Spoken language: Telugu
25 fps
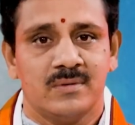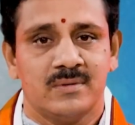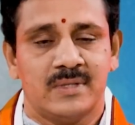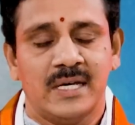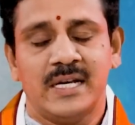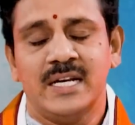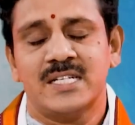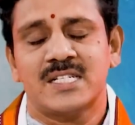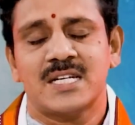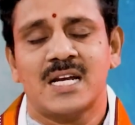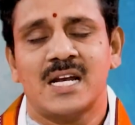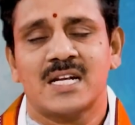
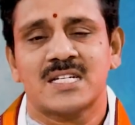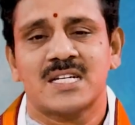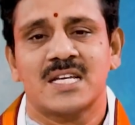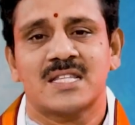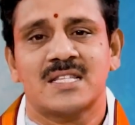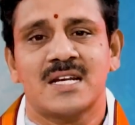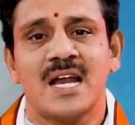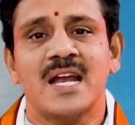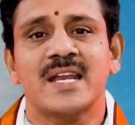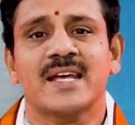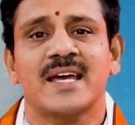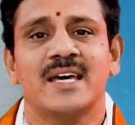ధనిష్ట
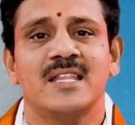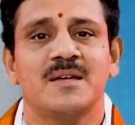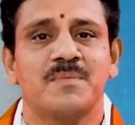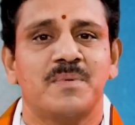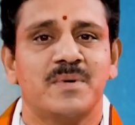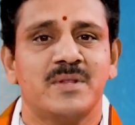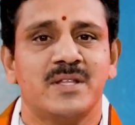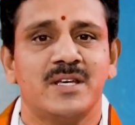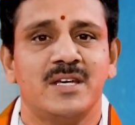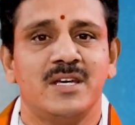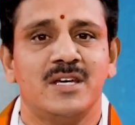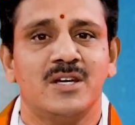నక్షత్రానికి
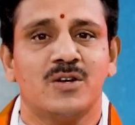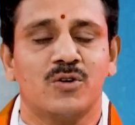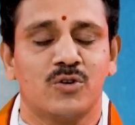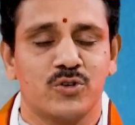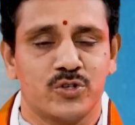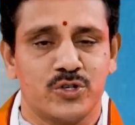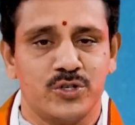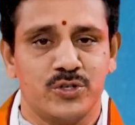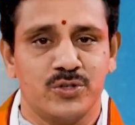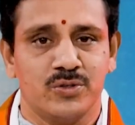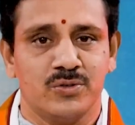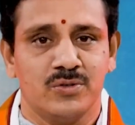అధిపతి
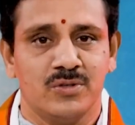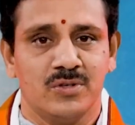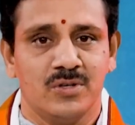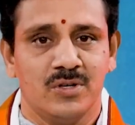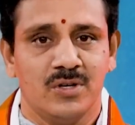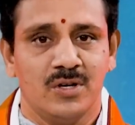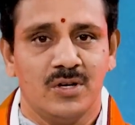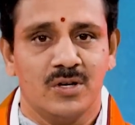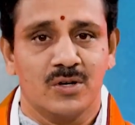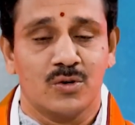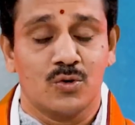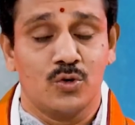కుజుడు
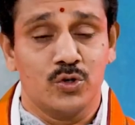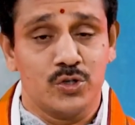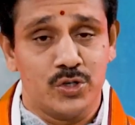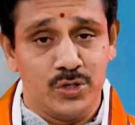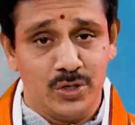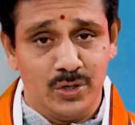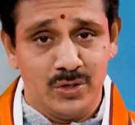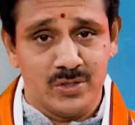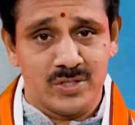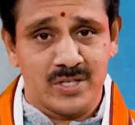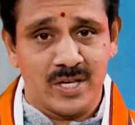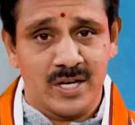
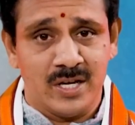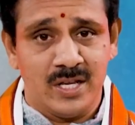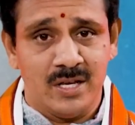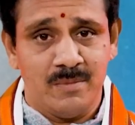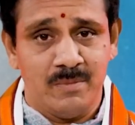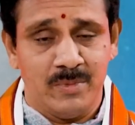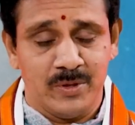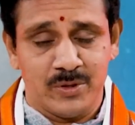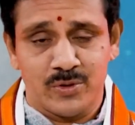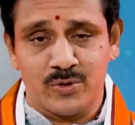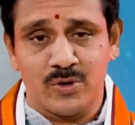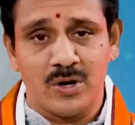కుజుడు శని
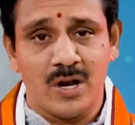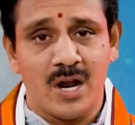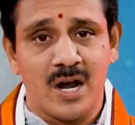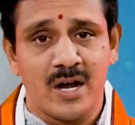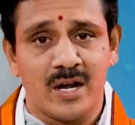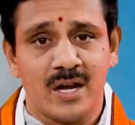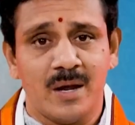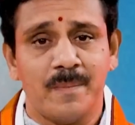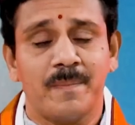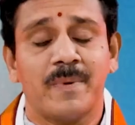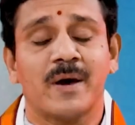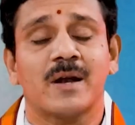మిత్రుల
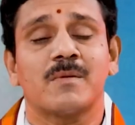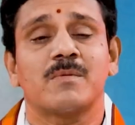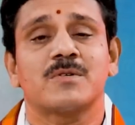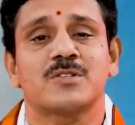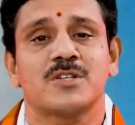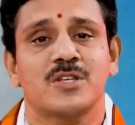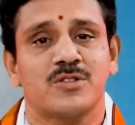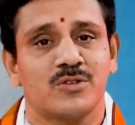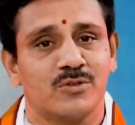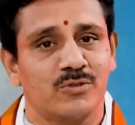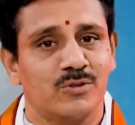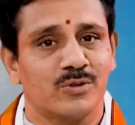అంటే
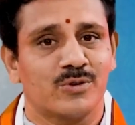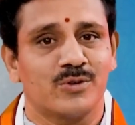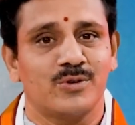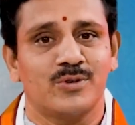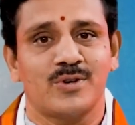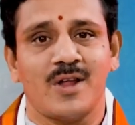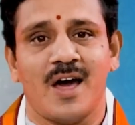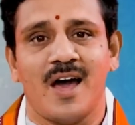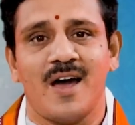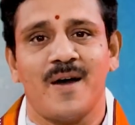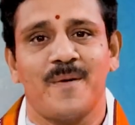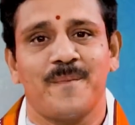పరమశత్రువులు
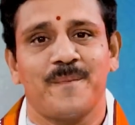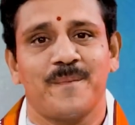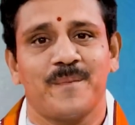కూడా